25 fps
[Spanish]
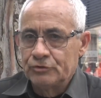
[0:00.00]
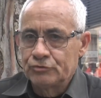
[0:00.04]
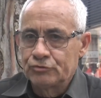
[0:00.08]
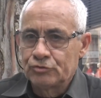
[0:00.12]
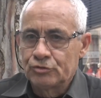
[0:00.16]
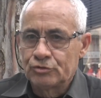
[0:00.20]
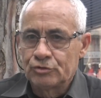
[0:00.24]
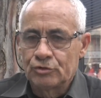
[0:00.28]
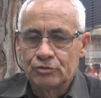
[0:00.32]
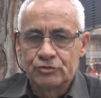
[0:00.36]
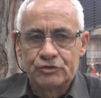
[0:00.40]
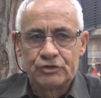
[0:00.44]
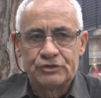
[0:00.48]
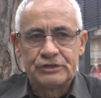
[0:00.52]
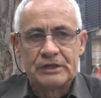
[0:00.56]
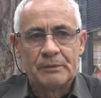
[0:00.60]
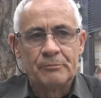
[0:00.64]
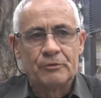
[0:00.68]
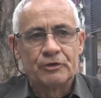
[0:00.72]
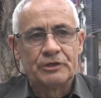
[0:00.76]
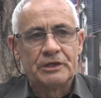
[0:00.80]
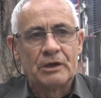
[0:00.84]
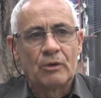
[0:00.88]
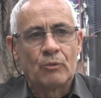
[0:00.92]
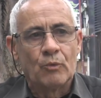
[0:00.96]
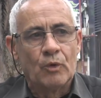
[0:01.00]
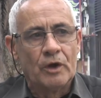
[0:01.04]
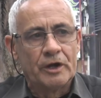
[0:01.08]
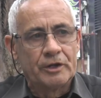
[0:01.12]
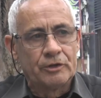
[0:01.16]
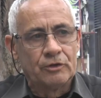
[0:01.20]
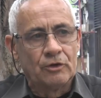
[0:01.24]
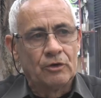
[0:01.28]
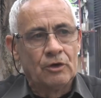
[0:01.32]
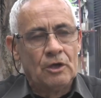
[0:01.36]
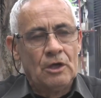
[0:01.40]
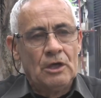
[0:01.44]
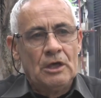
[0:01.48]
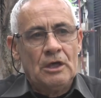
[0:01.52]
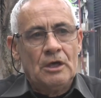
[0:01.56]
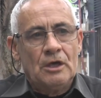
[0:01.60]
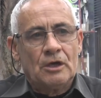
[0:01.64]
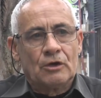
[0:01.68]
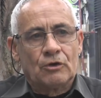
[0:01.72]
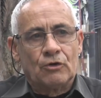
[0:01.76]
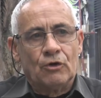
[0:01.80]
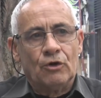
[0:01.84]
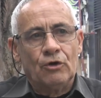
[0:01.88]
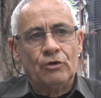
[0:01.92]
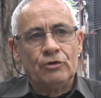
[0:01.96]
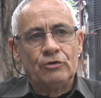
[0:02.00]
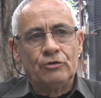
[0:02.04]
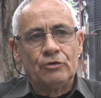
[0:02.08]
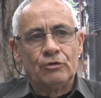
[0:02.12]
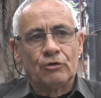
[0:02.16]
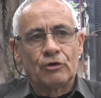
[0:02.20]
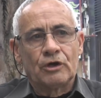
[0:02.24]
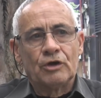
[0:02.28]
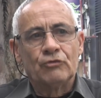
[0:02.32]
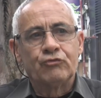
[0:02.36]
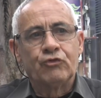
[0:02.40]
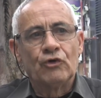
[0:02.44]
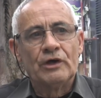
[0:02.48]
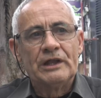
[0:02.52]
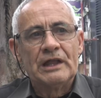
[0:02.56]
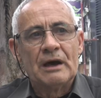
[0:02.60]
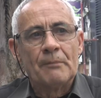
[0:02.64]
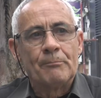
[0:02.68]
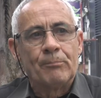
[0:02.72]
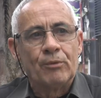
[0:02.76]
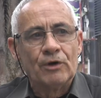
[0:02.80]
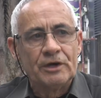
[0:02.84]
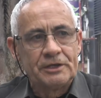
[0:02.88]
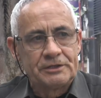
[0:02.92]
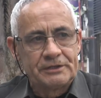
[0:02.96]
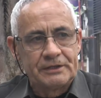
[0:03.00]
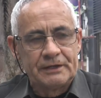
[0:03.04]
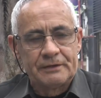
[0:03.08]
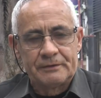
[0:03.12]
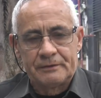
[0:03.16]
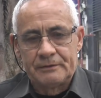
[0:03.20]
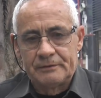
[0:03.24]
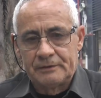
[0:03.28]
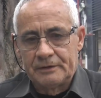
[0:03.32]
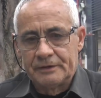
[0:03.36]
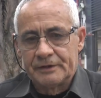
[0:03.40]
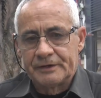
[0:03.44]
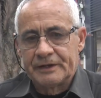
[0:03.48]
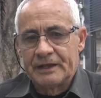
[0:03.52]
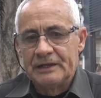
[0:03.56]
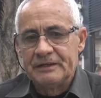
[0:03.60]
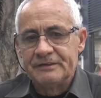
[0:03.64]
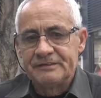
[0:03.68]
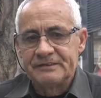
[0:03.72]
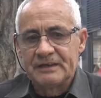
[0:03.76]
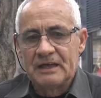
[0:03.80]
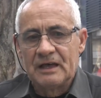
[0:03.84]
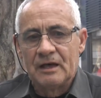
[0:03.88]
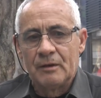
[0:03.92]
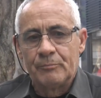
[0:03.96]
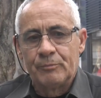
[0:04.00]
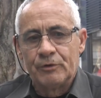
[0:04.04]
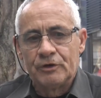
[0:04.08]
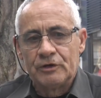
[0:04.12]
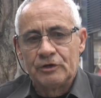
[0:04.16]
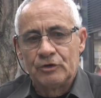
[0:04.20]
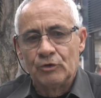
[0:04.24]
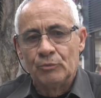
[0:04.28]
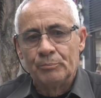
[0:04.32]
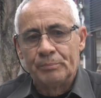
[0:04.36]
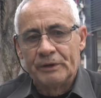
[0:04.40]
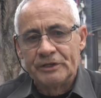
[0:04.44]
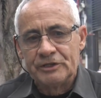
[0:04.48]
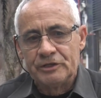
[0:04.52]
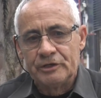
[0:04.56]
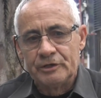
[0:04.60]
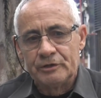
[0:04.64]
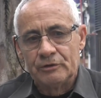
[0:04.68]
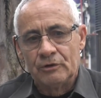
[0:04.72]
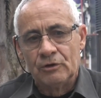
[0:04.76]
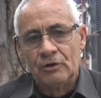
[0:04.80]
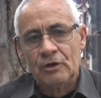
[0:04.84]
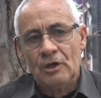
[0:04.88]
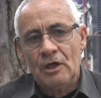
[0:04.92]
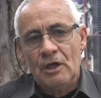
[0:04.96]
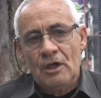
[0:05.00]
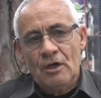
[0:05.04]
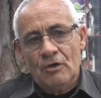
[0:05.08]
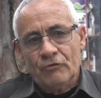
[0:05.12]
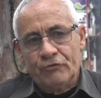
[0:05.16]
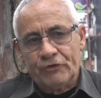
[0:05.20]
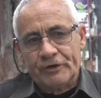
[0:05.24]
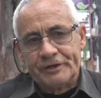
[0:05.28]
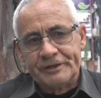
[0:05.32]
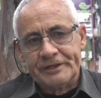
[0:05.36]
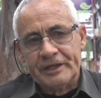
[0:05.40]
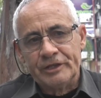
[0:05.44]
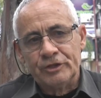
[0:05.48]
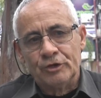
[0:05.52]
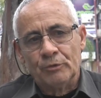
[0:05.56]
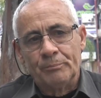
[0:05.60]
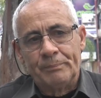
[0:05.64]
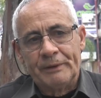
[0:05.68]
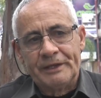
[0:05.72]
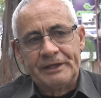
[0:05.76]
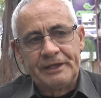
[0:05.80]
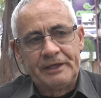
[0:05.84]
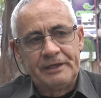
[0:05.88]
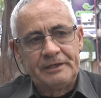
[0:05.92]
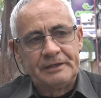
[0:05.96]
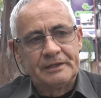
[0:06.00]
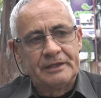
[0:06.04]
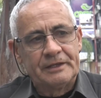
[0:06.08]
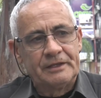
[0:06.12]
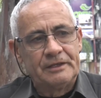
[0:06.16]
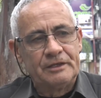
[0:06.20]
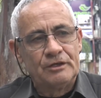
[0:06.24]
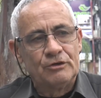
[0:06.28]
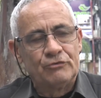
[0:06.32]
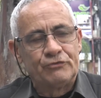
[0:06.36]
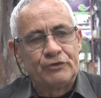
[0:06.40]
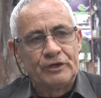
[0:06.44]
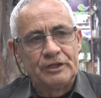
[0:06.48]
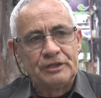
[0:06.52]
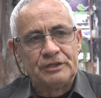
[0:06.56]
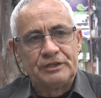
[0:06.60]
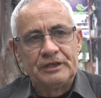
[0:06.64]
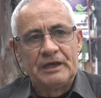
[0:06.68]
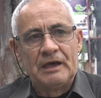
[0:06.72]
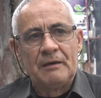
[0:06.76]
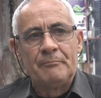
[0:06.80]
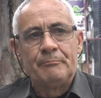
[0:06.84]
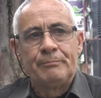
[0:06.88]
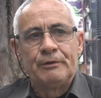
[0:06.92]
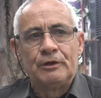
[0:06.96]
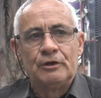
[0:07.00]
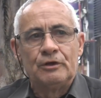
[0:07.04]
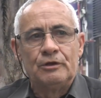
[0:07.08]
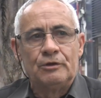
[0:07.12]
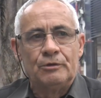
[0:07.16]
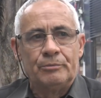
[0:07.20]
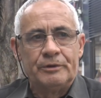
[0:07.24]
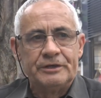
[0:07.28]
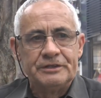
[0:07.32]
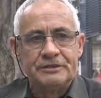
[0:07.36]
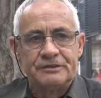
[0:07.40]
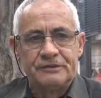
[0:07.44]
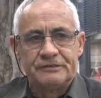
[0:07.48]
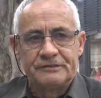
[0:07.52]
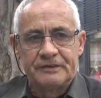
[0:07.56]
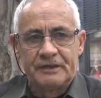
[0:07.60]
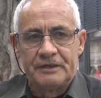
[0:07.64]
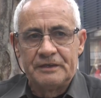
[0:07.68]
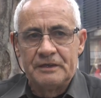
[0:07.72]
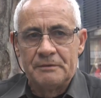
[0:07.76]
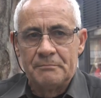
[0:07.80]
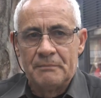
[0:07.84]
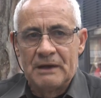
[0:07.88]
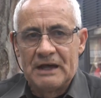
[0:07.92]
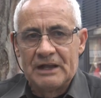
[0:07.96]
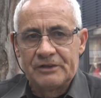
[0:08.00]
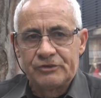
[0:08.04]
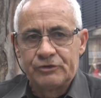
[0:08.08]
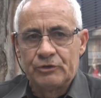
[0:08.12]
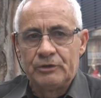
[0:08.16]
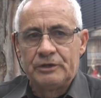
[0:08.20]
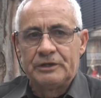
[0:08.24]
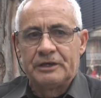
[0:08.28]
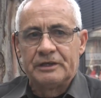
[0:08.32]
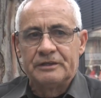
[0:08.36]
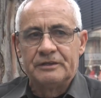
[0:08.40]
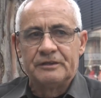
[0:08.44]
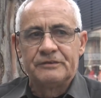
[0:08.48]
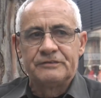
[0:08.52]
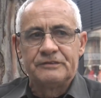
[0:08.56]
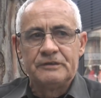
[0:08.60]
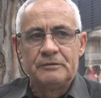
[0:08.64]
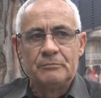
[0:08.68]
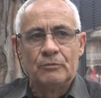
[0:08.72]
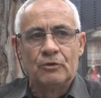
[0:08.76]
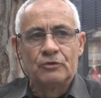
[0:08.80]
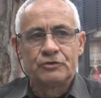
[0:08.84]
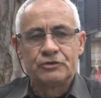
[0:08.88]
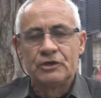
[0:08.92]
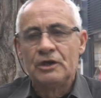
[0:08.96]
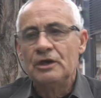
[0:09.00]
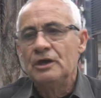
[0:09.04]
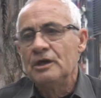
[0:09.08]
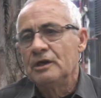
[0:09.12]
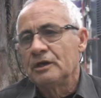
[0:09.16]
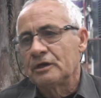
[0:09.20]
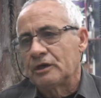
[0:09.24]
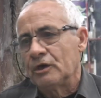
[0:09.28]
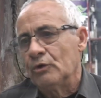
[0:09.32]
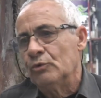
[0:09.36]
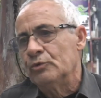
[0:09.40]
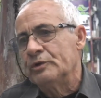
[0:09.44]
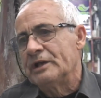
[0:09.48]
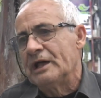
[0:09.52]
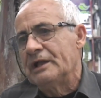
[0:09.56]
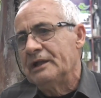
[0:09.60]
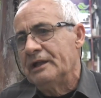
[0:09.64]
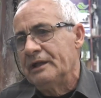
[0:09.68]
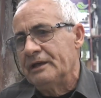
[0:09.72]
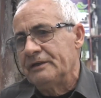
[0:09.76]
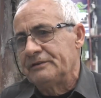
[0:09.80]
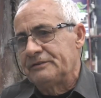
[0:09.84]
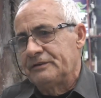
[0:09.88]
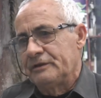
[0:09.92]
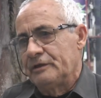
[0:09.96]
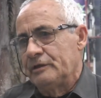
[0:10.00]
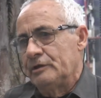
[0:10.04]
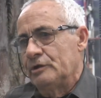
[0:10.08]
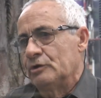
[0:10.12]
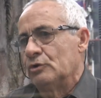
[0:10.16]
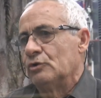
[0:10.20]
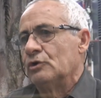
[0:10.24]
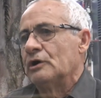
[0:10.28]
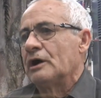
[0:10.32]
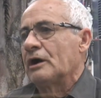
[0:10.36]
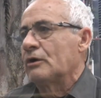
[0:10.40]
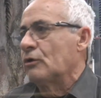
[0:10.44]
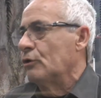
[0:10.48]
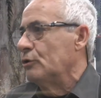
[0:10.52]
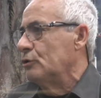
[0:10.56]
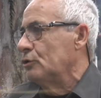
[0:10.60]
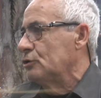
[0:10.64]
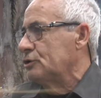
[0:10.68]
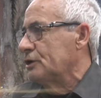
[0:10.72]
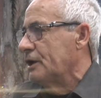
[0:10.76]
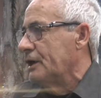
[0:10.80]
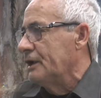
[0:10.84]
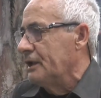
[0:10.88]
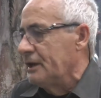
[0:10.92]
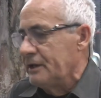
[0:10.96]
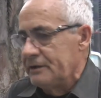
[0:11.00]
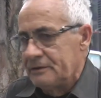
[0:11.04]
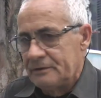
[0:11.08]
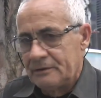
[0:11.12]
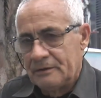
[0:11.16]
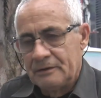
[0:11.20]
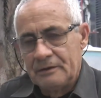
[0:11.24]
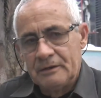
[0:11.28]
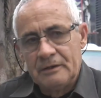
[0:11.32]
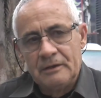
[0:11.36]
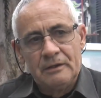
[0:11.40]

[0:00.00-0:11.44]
Nosotros estamos de acuerdo con lo que fue la apuesta realizada por el compañero Fernando Pereira desde el Frente Amplio el 26 de marzo, en que decimos que una ley se deroga con otra ley,